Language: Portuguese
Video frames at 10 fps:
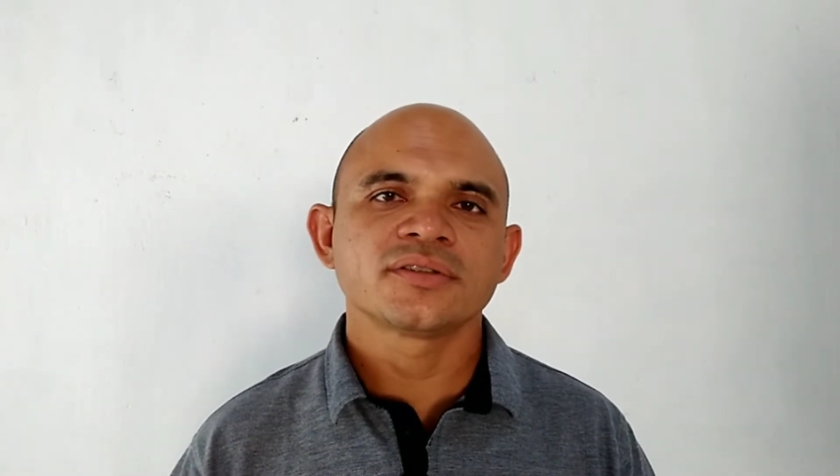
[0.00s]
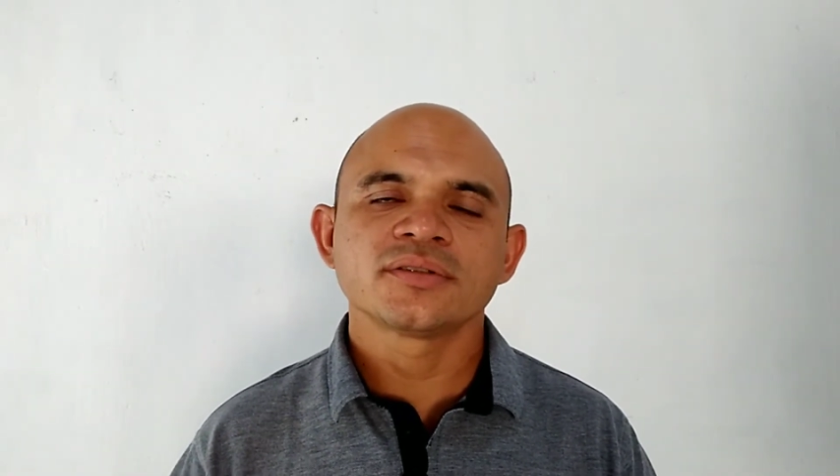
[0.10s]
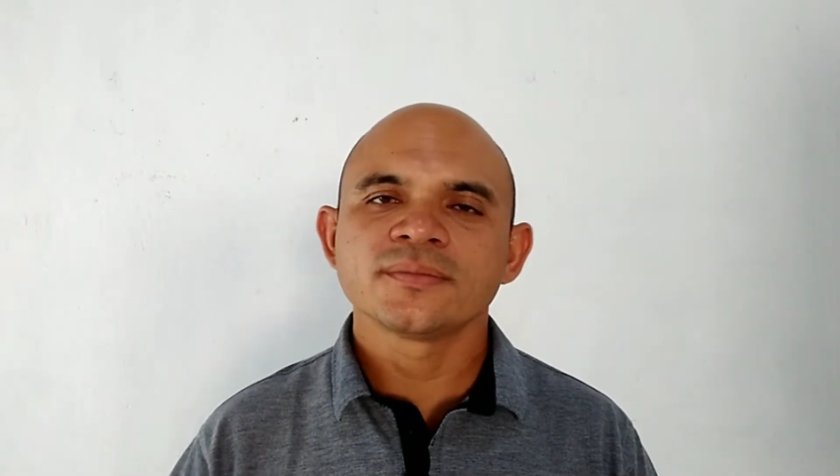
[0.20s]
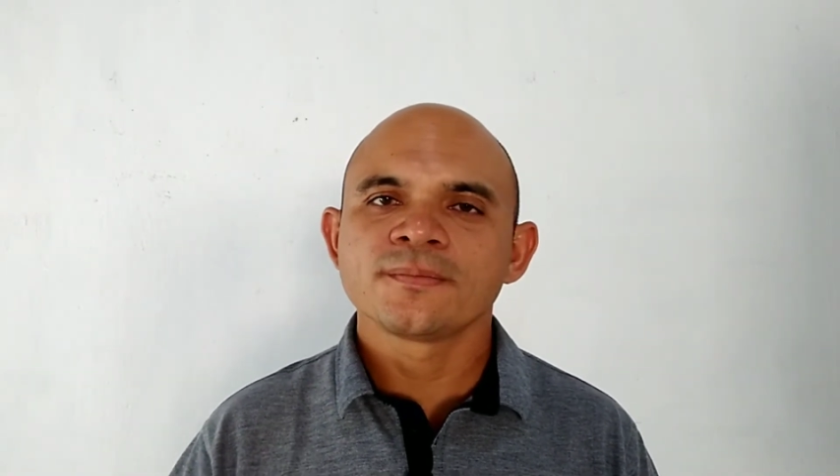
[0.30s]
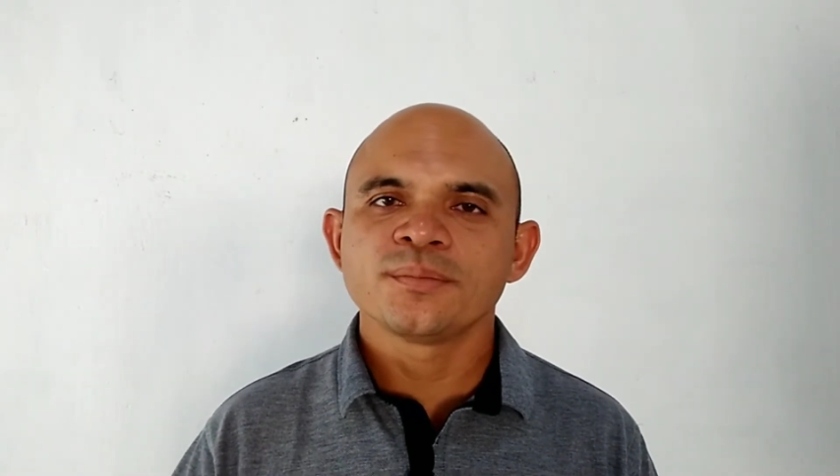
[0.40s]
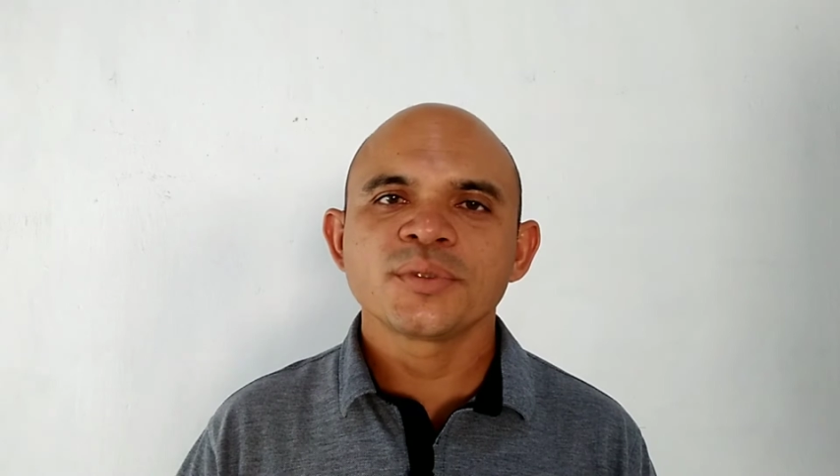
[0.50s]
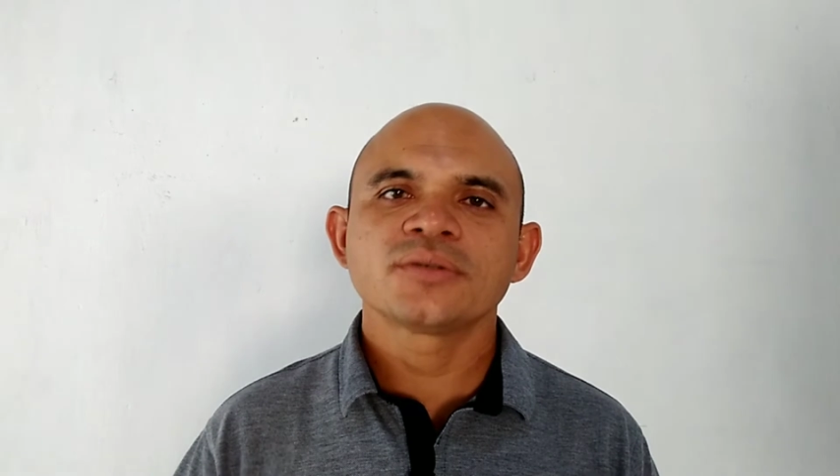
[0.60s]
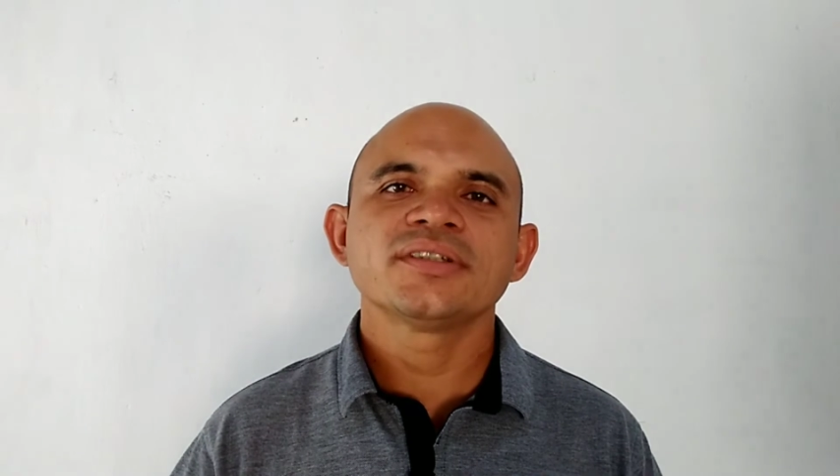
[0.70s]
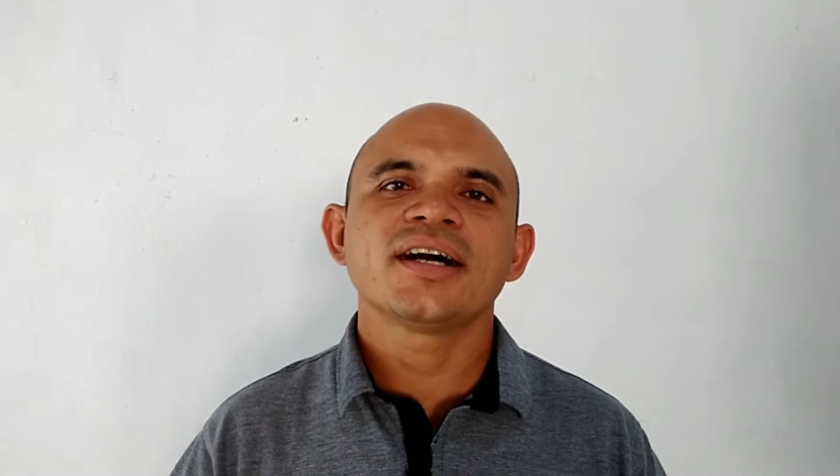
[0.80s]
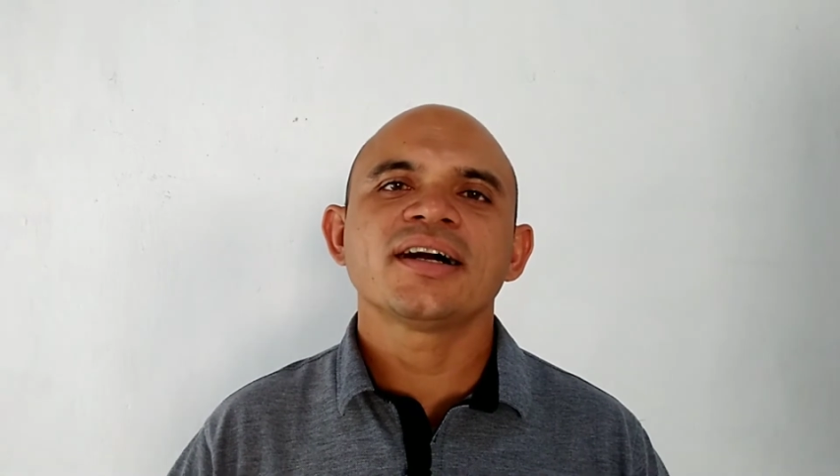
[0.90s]
vou me
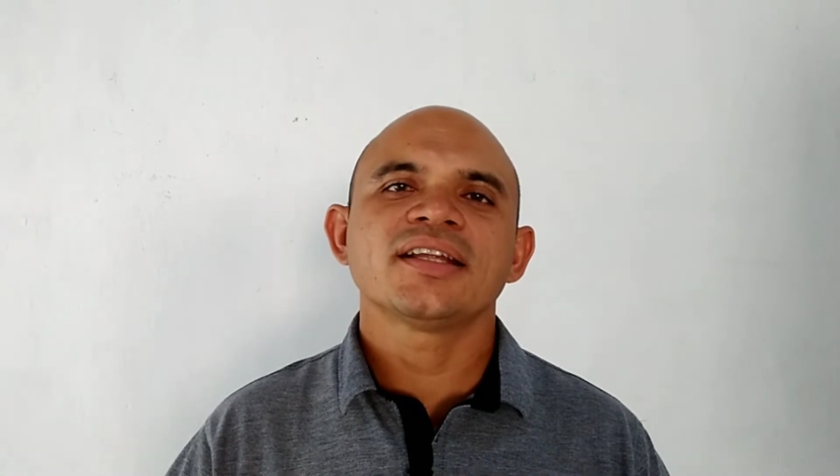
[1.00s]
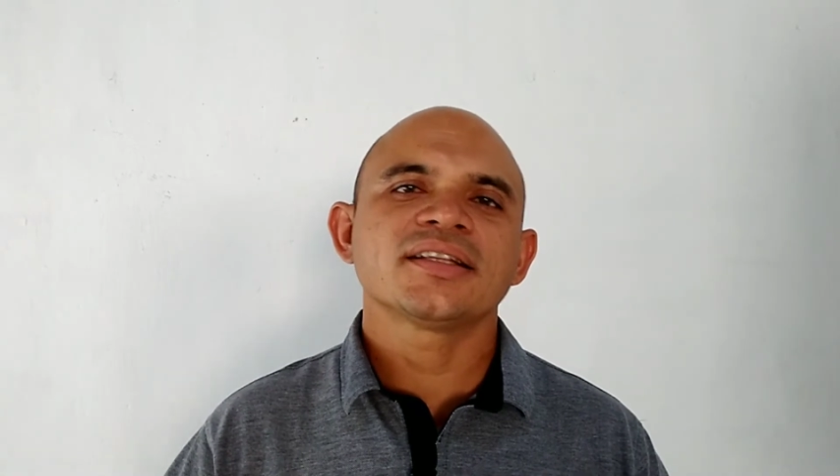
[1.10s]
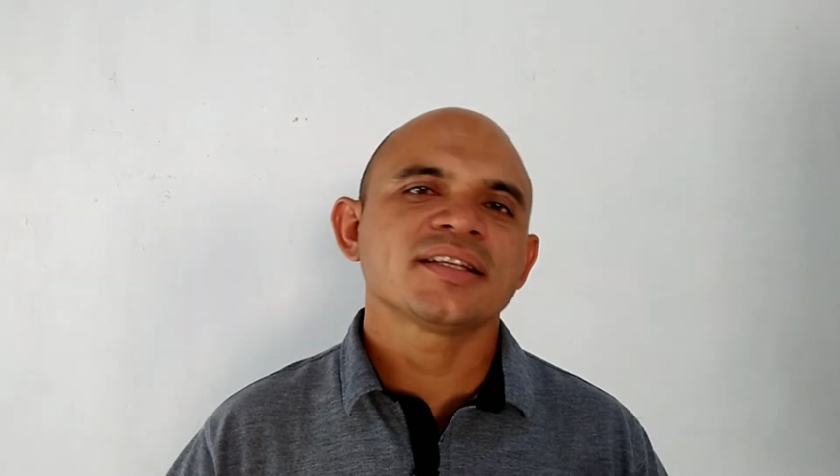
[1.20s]
cuidar, né,